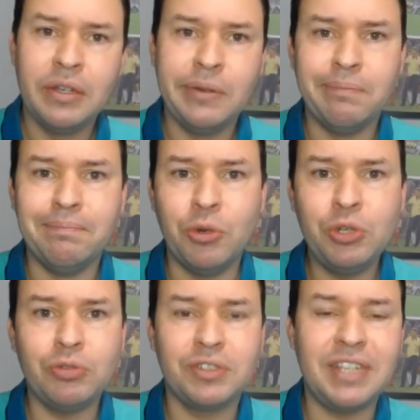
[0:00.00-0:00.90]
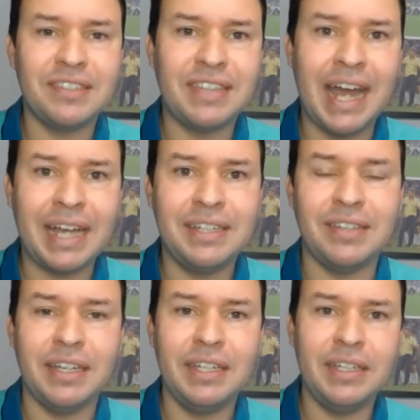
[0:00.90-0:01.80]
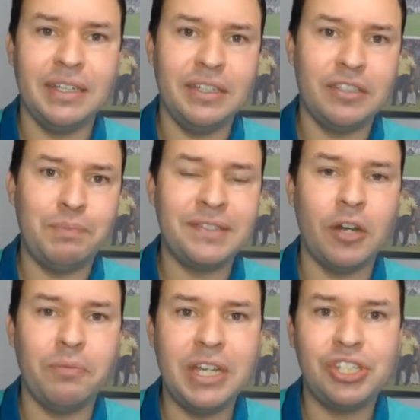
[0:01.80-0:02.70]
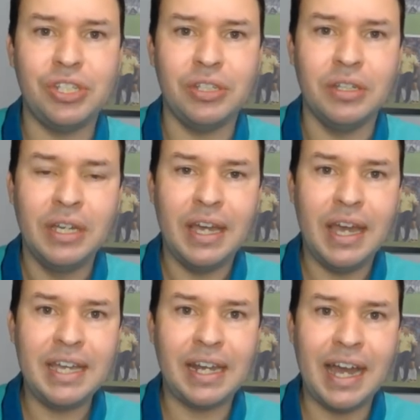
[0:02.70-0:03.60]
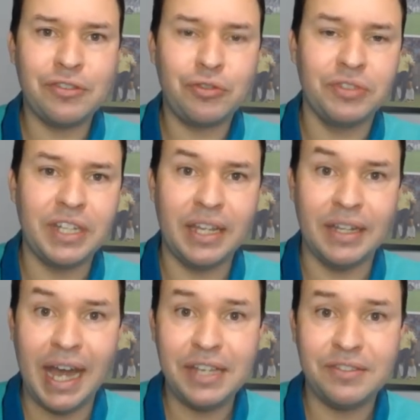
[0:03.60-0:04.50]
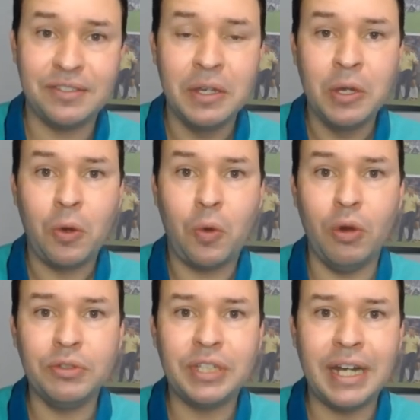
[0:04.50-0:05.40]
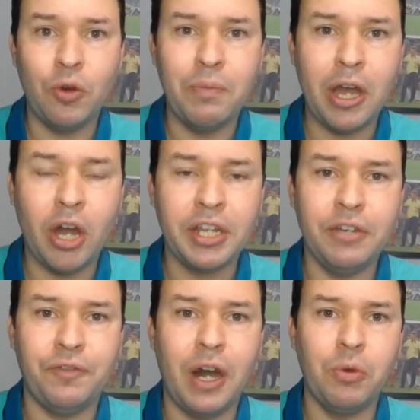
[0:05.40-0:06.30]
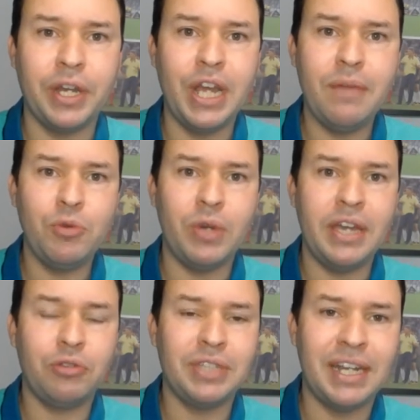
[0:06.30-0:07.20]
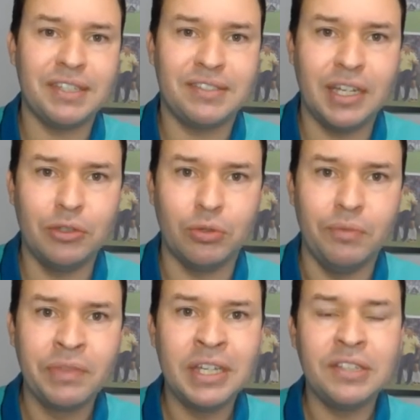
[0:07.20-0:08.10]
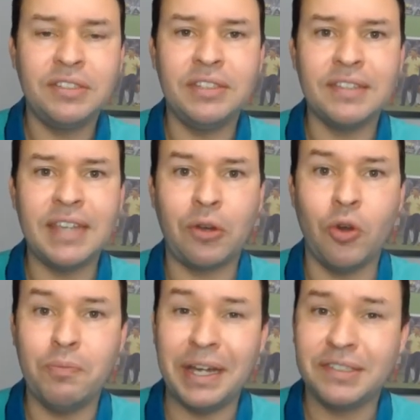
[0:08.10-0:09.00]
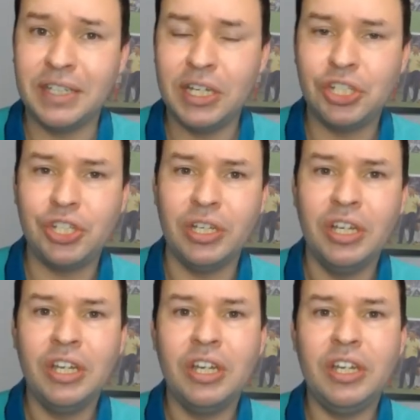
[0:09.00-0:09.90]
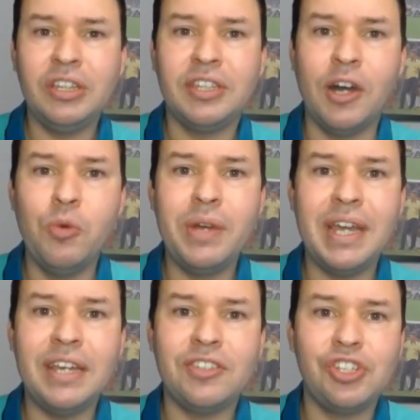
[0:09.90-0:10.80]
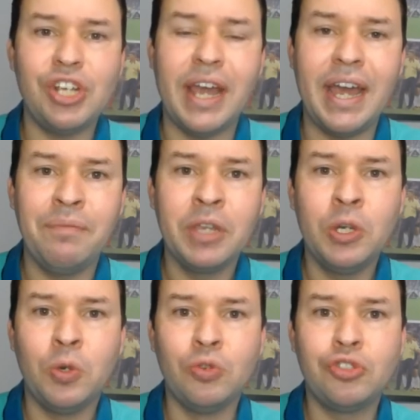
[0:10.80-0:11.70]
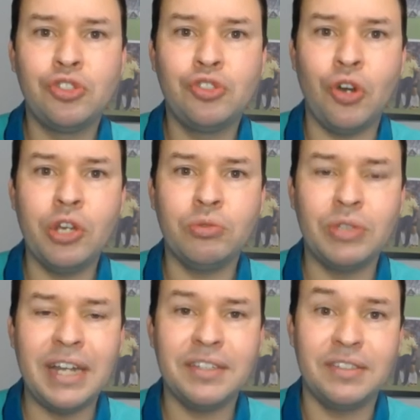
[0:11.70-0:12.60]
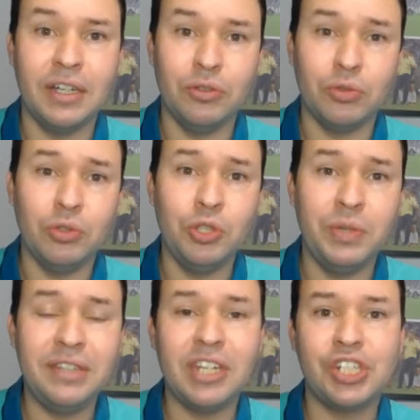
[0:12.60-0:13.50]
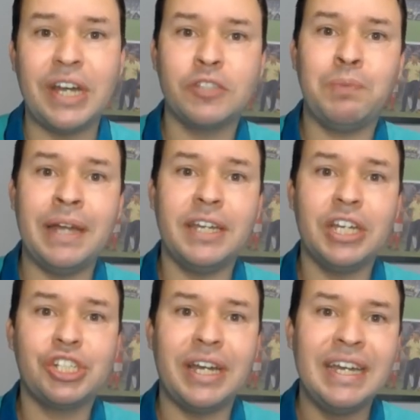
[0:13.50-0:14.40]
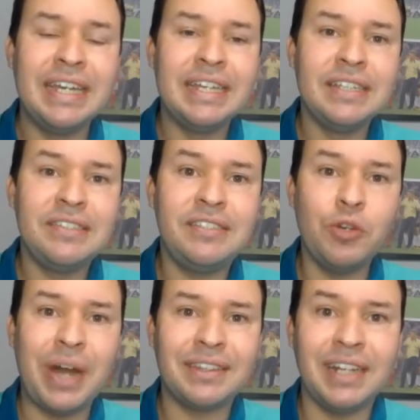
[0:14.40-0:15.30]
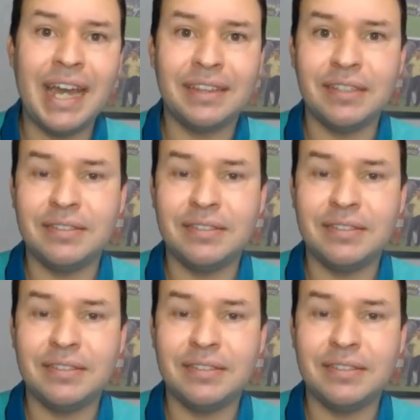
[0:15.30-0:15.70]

muitos destaques aí, especialmente em clássicos grenais, contra o maior rival o Grêmio, em que o D'Alessandro se destacou bastante. Então, este é o sonho do D'Alessandro. E o Inter já se planeja se o atleta se